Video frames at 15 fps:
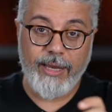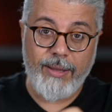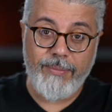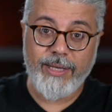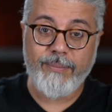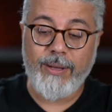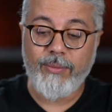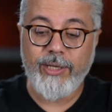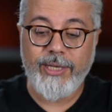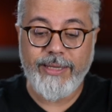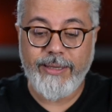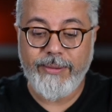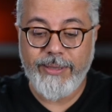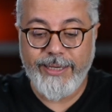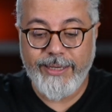الخامات
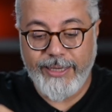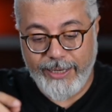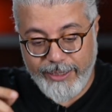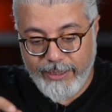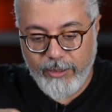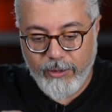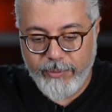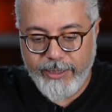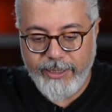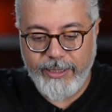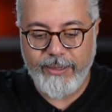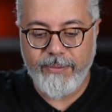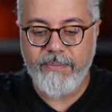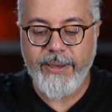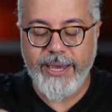معموله من الجاليليوم اللي
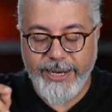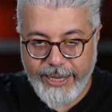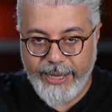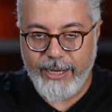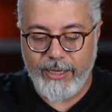هي مانعه